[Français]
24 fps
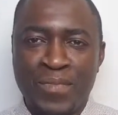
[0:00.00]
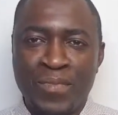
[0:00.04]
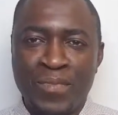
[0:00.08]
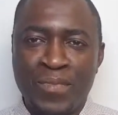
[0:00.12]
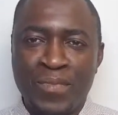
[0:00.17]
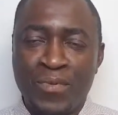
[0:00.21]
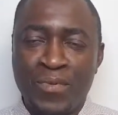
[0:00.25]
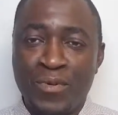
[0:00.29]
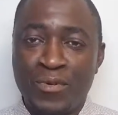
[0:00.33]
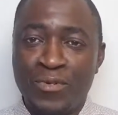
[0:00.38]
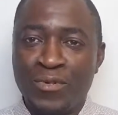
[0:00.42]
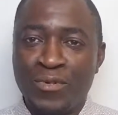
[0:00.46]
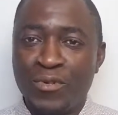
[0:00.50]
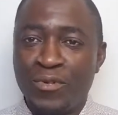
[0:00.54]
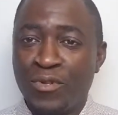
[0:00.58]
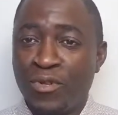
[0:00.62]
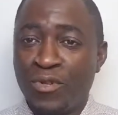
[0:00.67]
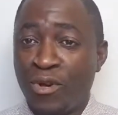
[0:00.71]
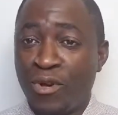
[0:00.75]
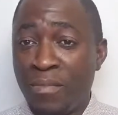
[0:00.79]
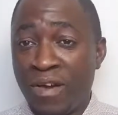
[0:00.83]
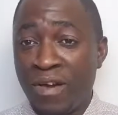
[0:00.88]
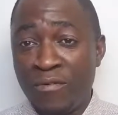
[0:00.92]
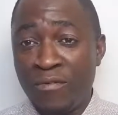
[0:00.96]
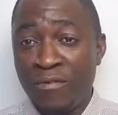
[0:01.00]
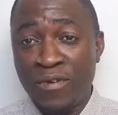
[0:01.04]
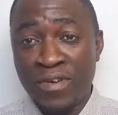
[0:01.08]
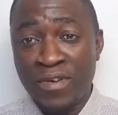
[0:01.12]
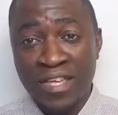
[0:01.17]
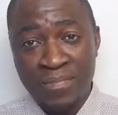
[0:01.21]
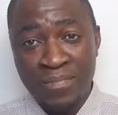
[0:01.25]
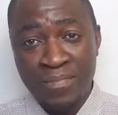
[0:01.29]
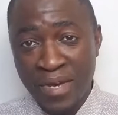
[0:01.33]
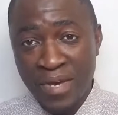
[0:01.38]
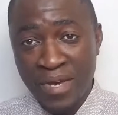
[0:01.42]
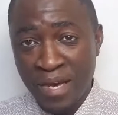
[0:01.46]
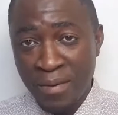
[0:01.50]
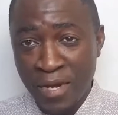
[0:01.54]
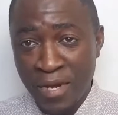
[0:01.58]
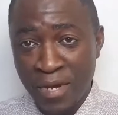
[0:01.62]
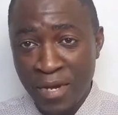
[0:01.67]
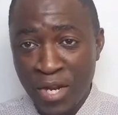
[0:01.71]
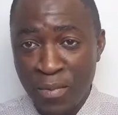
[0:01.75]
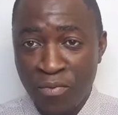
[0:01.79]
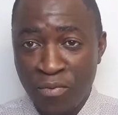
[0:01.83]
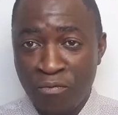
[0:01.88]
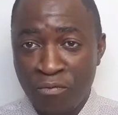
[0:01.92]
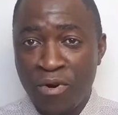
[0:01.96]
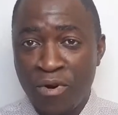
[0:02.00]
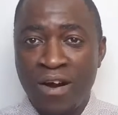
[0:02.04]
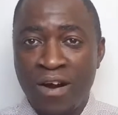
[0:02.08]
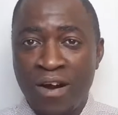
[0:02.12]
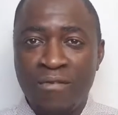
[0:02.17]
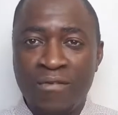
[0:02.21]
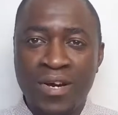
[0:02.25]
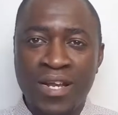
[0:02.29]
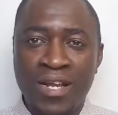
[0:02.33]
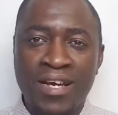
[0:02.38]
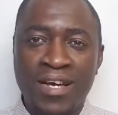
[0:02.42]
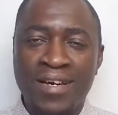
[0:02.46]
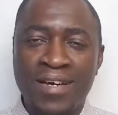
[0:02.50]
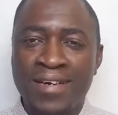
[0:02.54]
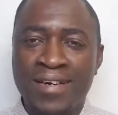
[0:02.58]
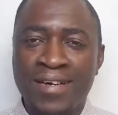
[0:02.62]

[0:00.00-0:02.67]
pour ce temps merveilleux qui permet de pouvoir, voilà,